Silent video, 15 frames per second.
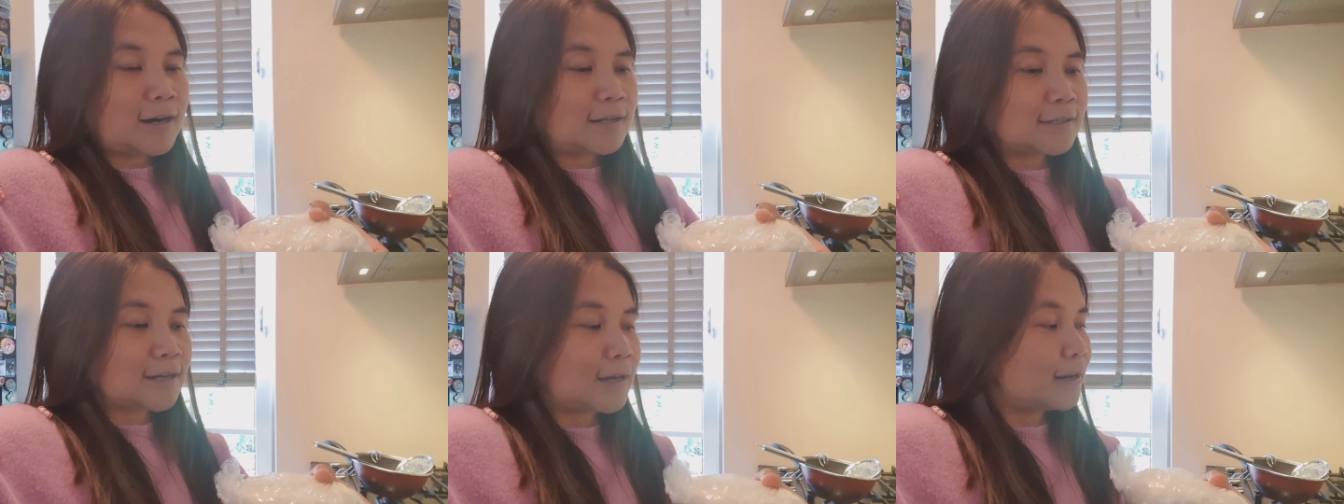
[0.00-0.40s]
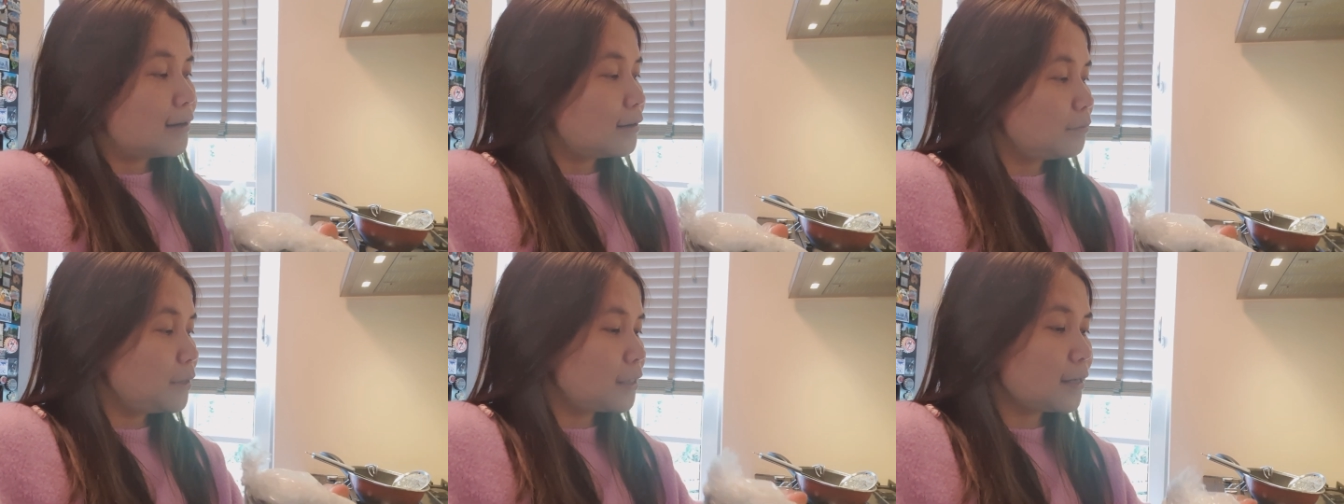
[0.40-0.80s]
karena
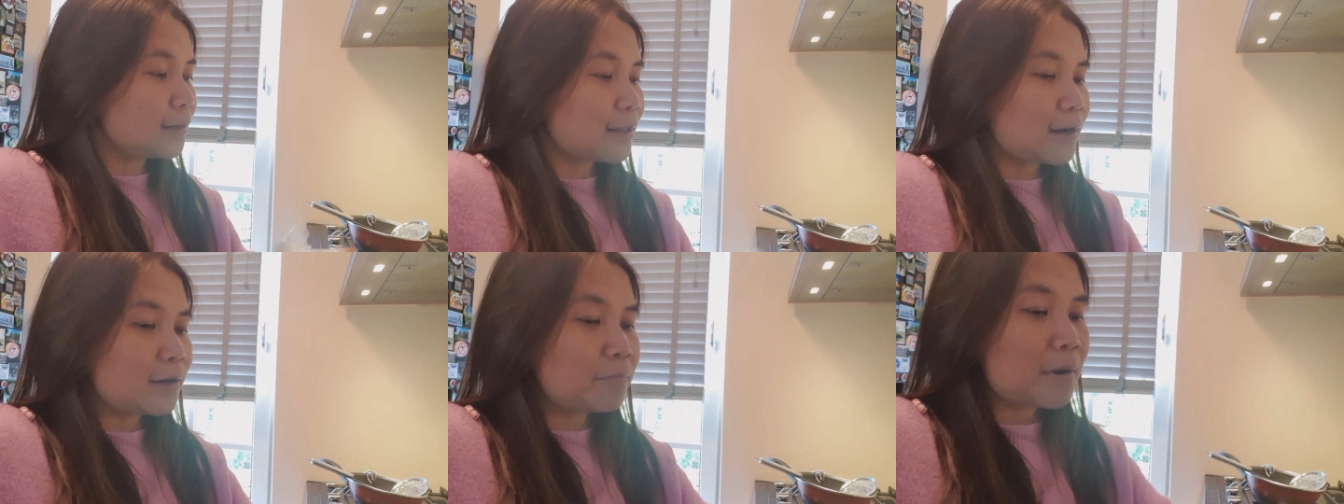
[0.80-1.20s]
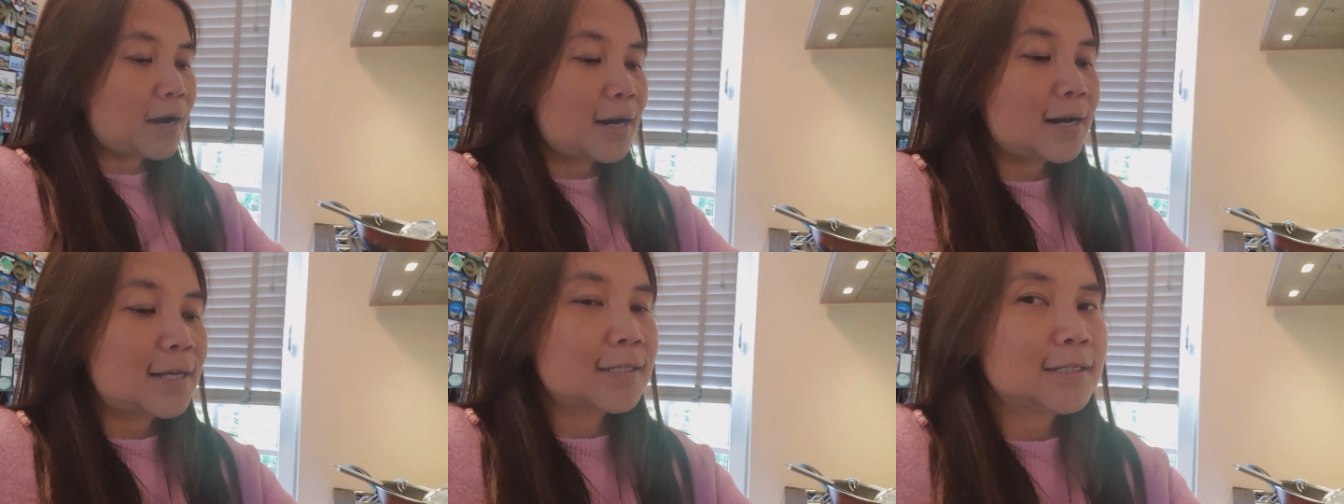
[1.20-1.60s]
saya lebih tertarik
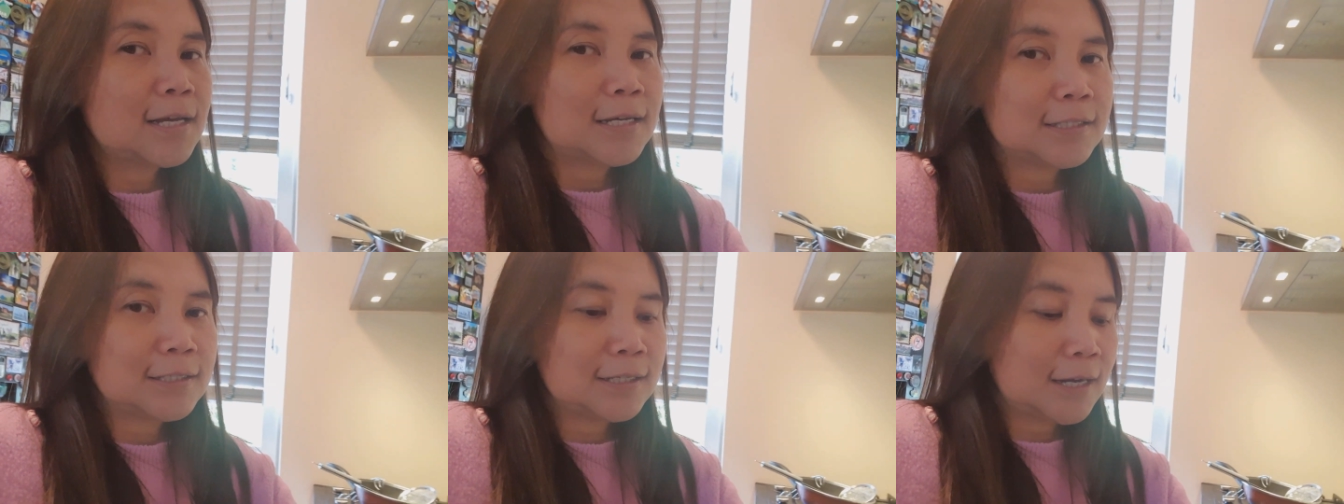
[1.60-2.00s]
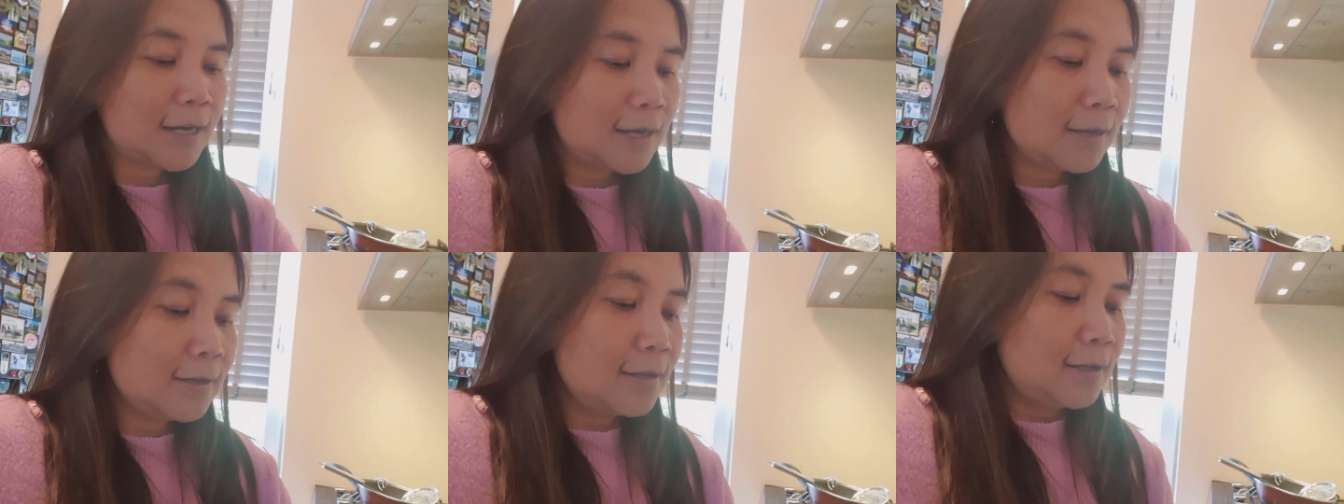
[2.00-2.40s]
makan nasi
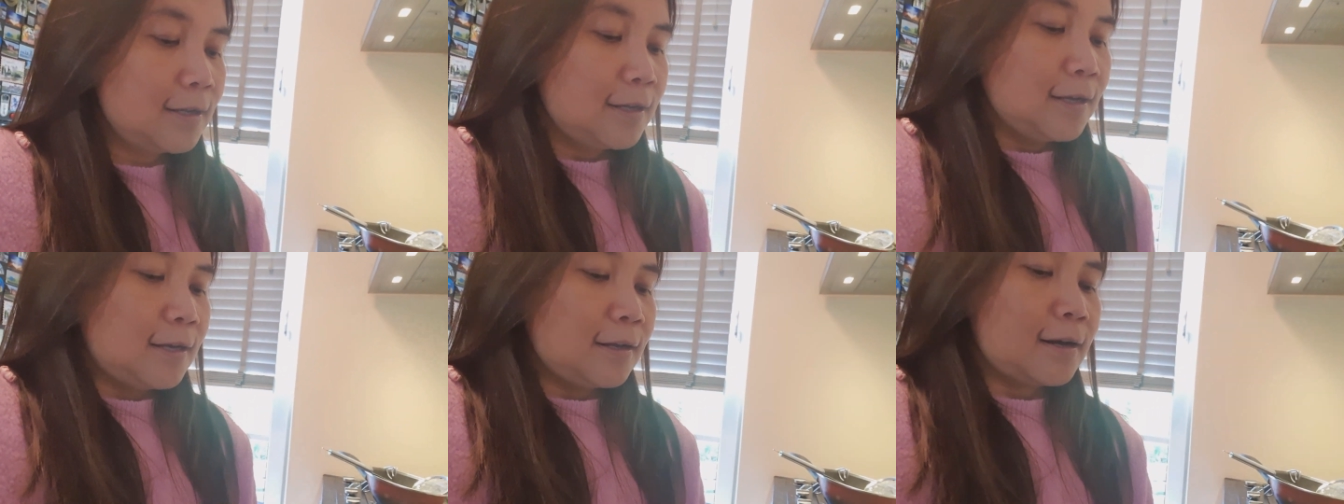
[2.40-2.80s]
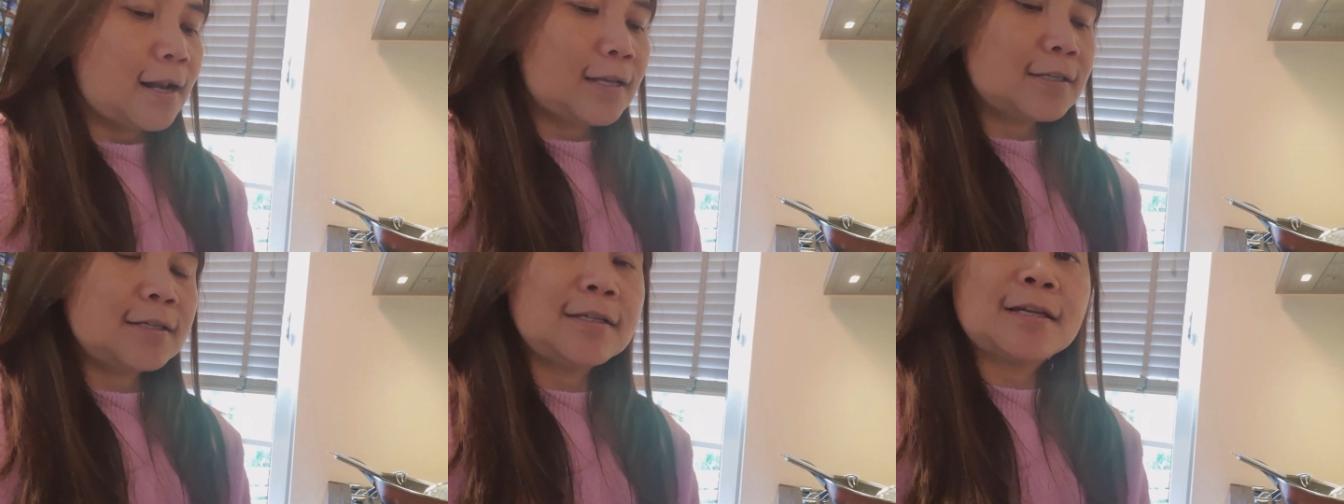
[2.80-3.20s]
aja
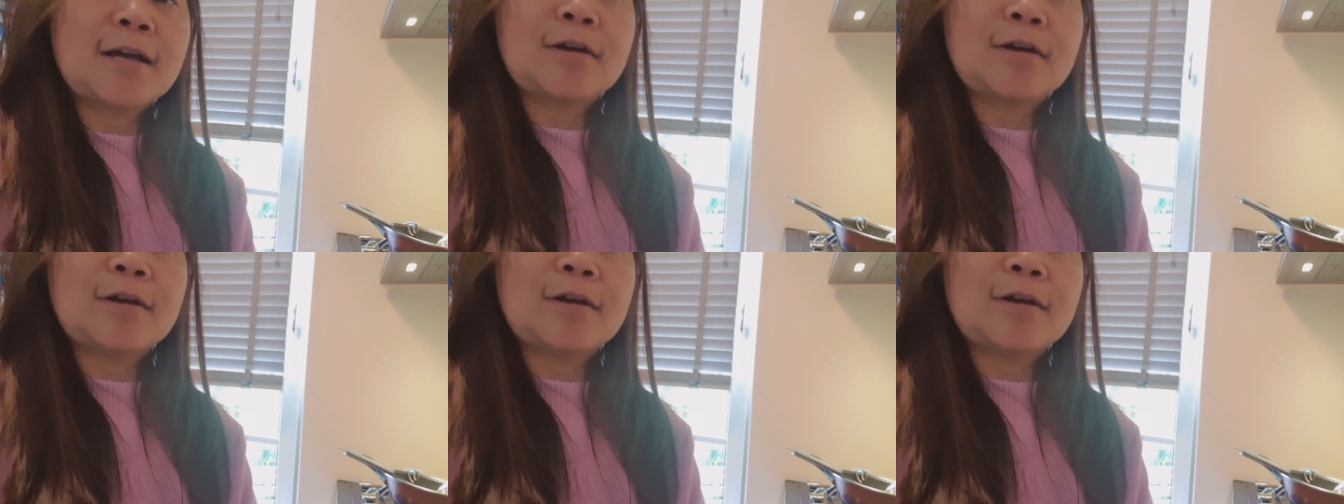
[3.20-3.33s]
nasi